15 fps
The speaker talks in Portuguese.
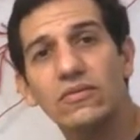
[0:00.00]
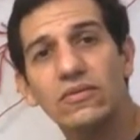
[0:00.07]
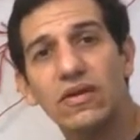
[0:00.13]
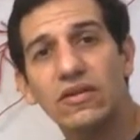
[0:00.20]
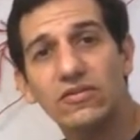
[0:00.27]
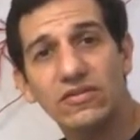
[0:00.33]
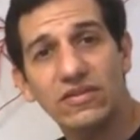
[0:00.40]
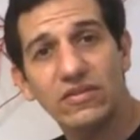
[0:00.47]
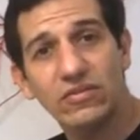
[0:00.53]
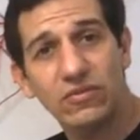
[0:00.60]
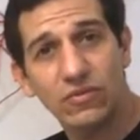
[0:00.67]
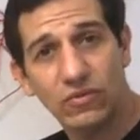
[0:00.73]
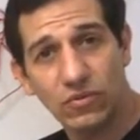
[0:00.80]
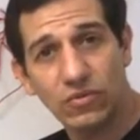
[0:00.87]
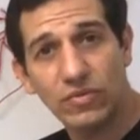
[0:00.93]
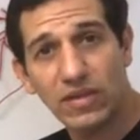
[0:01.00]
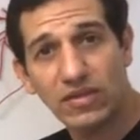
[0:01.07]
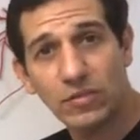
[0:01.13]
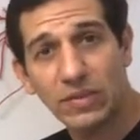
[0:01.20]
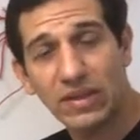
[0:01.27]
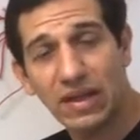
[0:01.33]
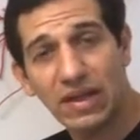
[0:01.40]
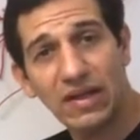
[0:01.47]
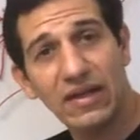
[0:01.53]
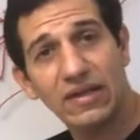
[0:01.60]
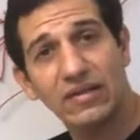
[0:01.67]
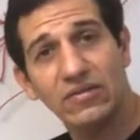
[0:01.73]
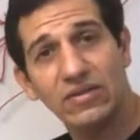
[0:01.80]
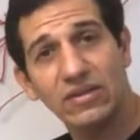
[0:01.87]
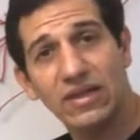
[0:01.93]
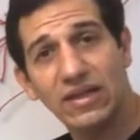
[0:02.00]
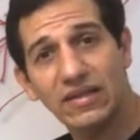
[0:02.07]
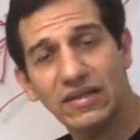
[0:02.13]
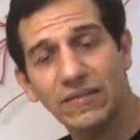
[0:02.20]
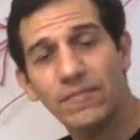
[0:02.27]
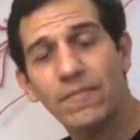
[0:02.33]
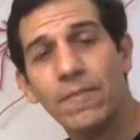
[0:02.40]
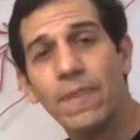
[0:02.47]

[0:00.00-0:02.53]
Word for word: às vezes, quando começam a pedalar, não entendem.